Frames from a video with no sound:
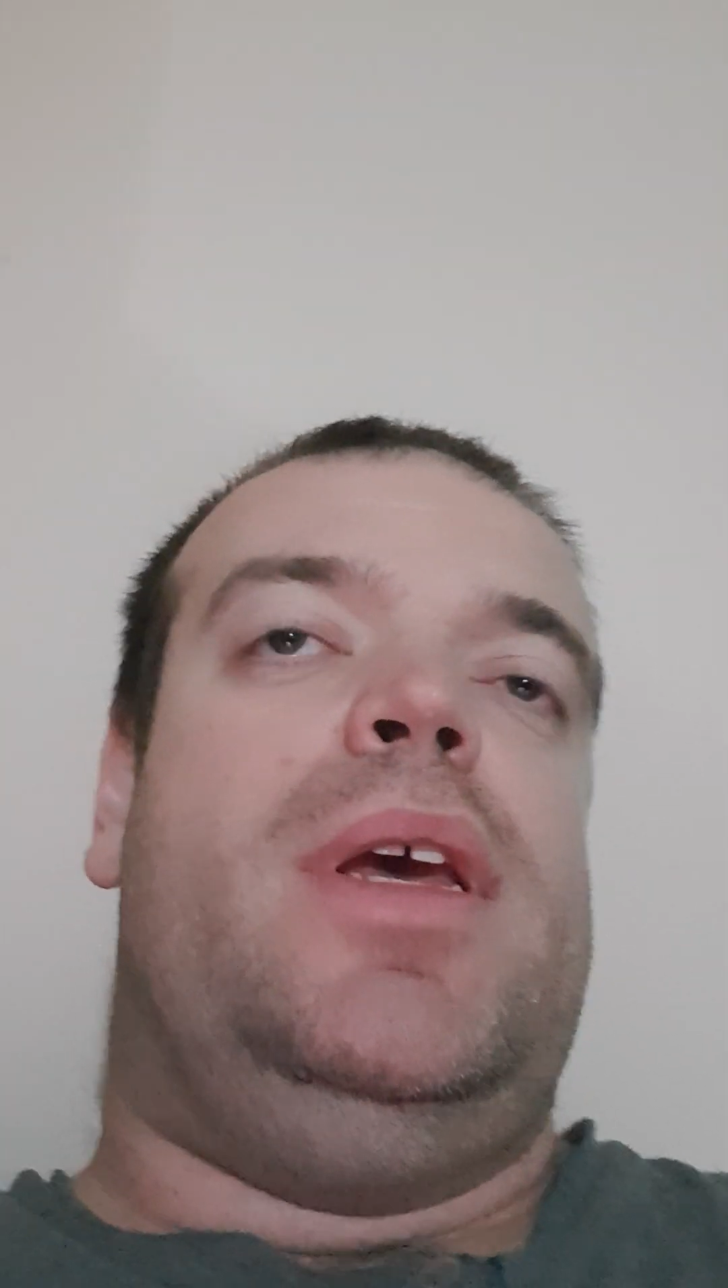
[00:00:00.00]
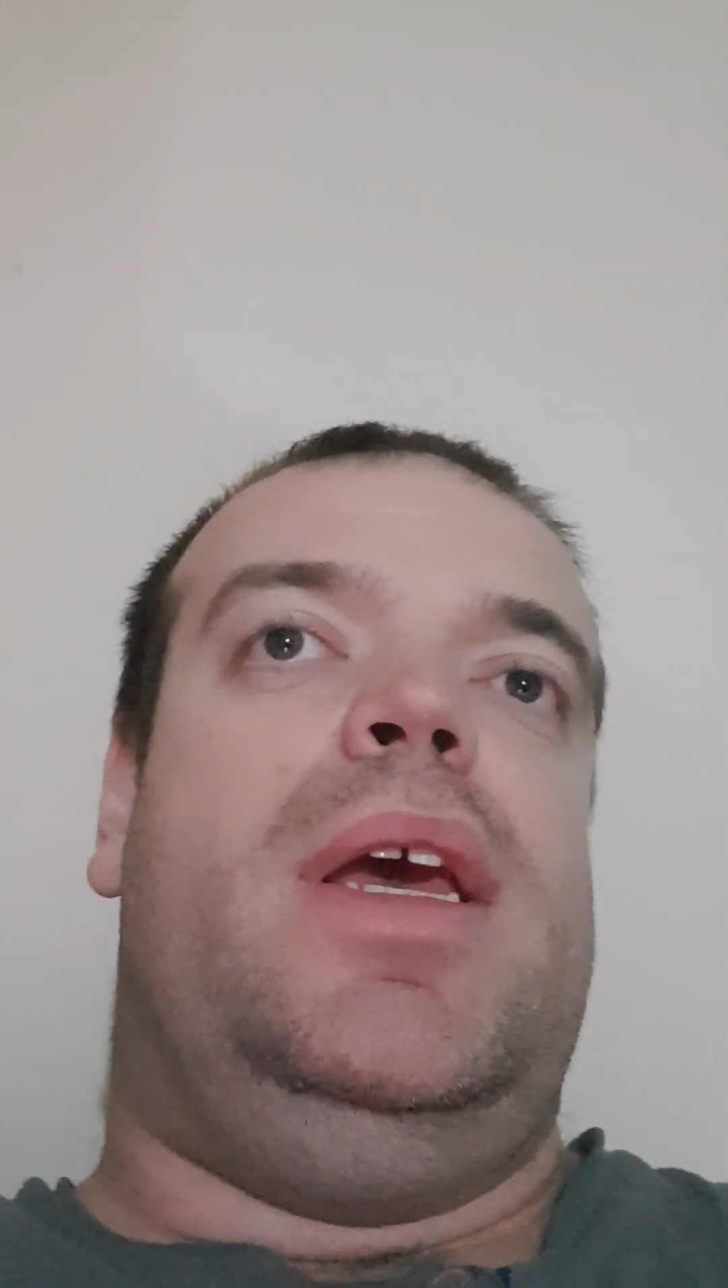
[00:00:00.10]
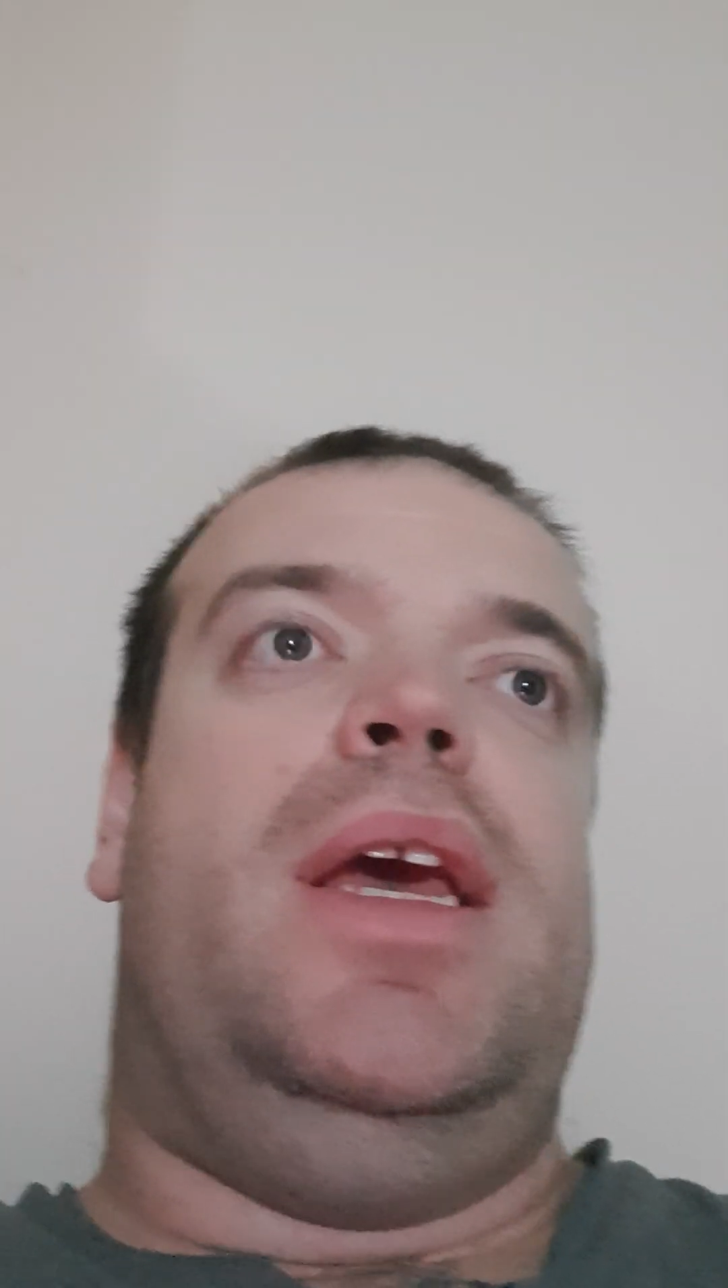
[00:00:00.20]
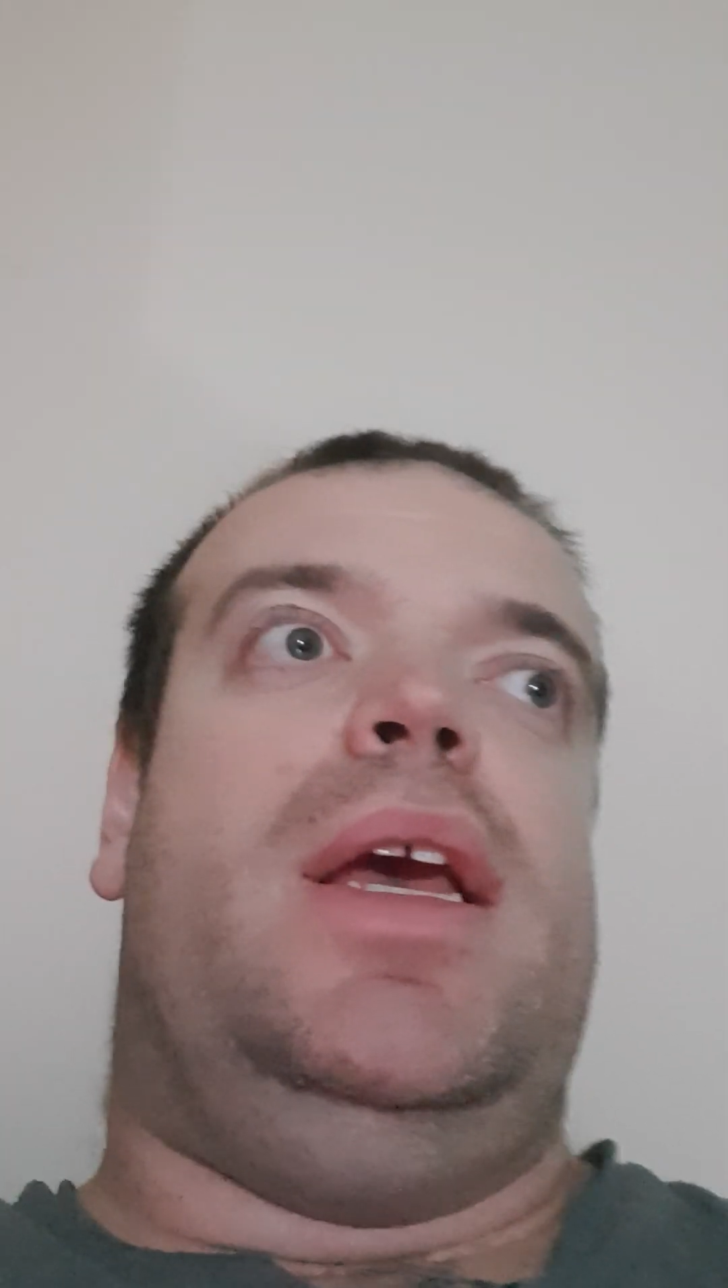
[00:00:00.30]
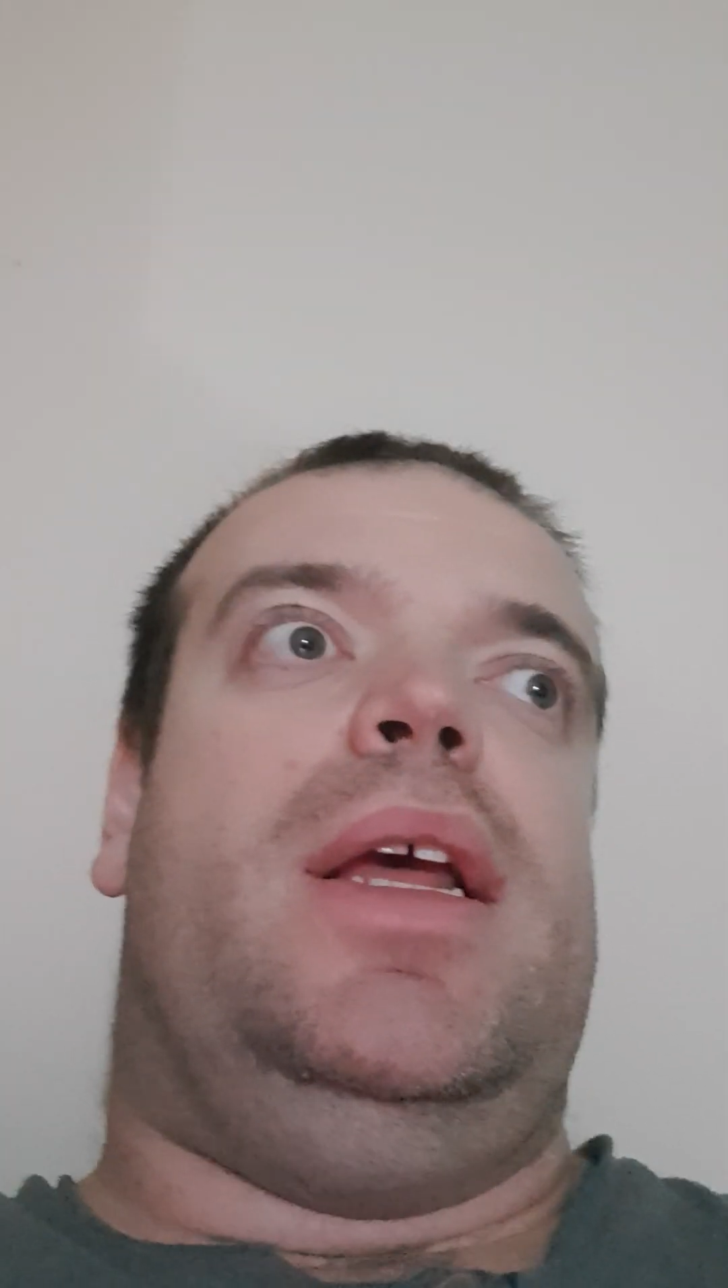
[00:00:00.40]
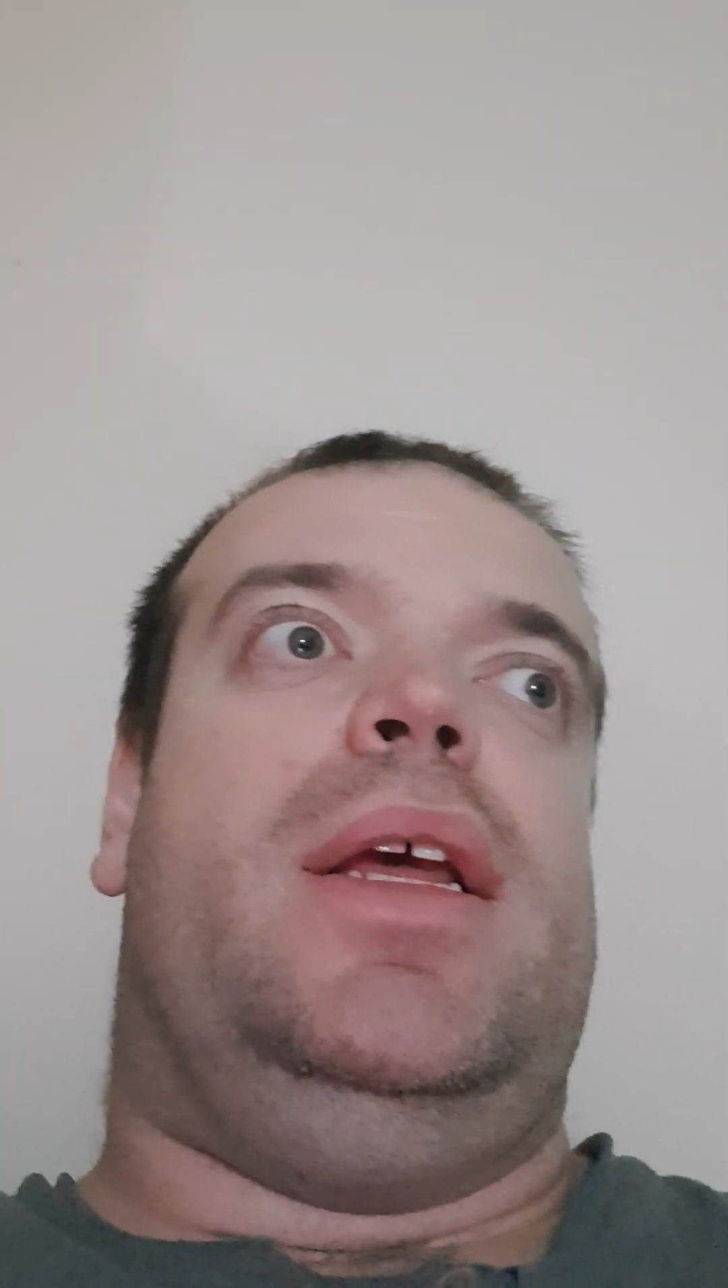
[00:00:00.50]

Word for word: e